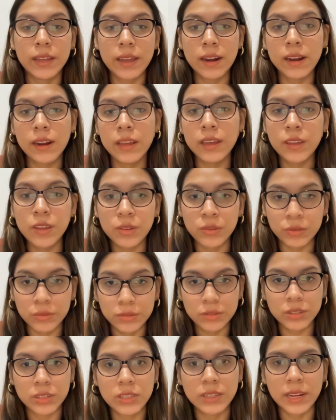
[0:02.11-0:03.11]
Carla y
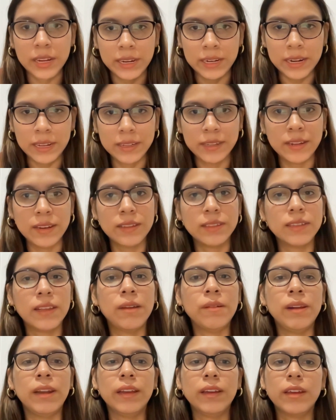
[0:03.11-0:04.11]
yo, Sheila, quien
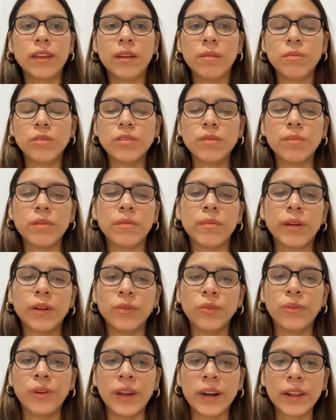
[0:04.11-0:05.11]
les habla, queremos en
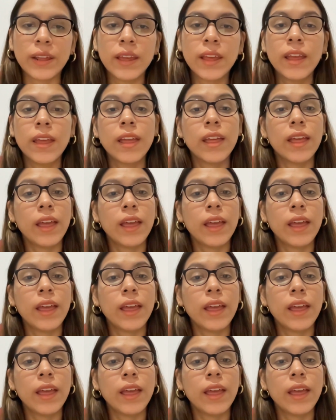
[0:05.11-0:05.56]
primer lugar